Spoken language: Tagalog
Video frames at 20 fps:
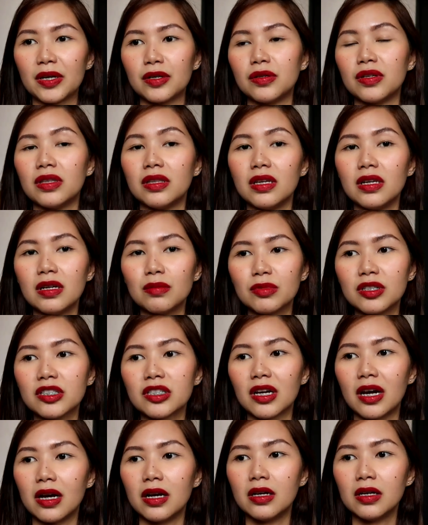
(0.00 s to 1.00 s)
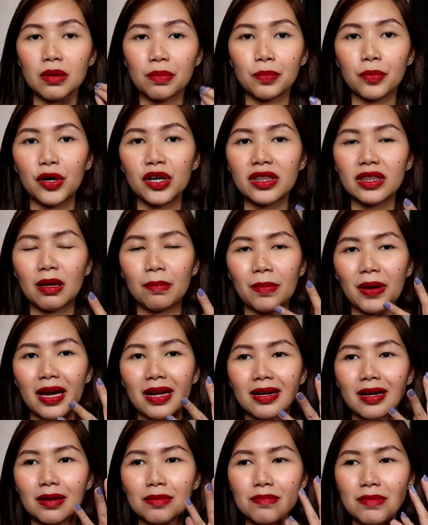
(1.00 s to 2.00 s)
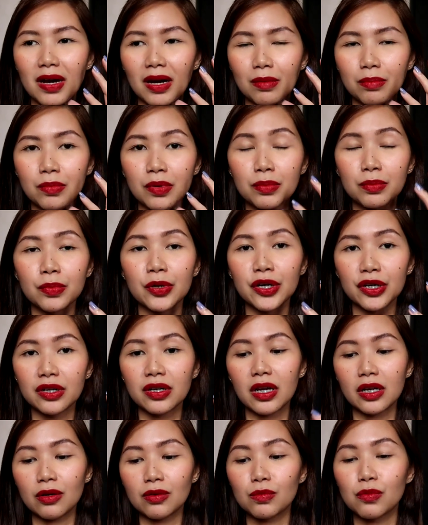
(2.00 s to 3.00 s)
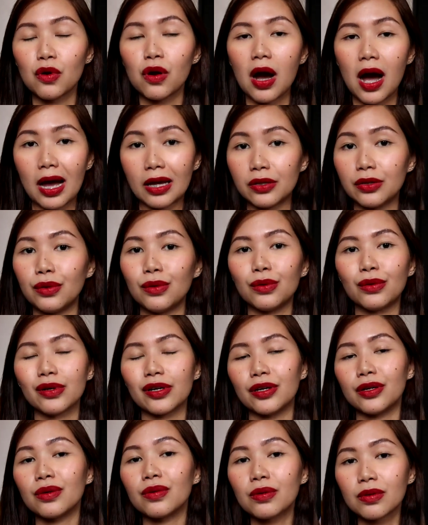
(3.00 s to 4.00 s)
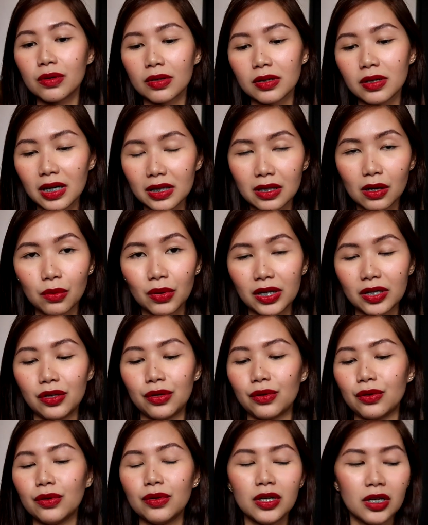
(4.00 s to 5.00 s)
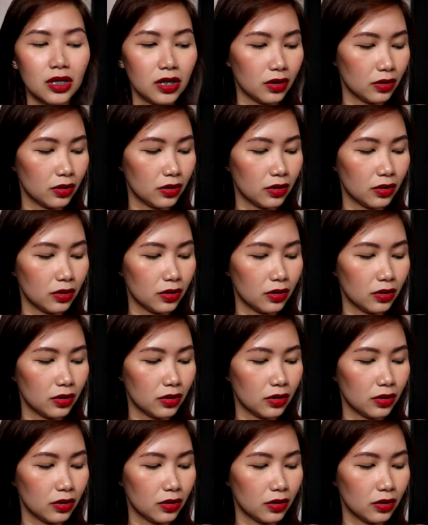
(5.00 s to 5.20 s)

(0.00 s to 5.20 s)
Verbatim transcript: Pero hindi naman siya the point na parang mag-burn na yung mukha nyo or yung katawan nyo.